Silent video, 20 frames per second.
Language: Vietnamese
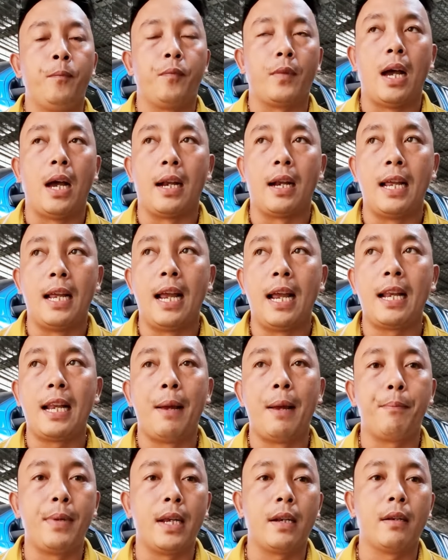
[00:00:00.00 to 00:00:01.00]
à, để anh
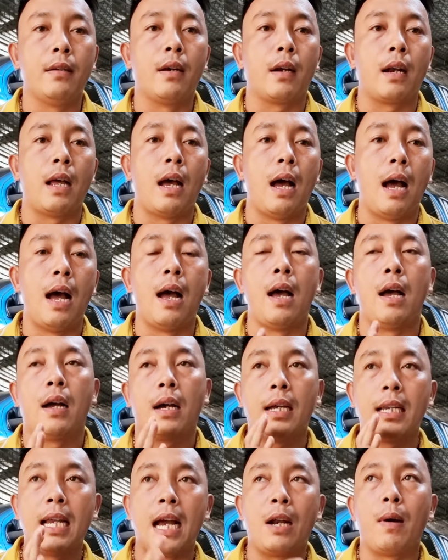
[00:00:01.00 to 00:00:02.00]
em biết được là à
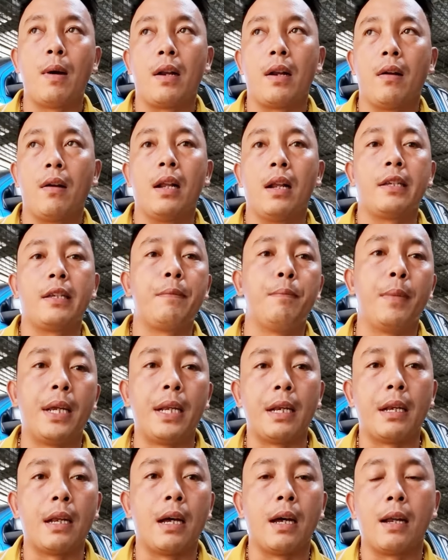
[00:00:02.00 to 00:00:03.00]
cái giai đoạn đó là chim
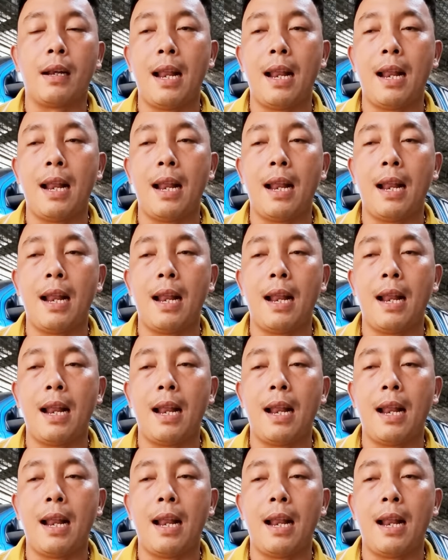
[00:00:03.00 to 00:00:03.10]
mình à,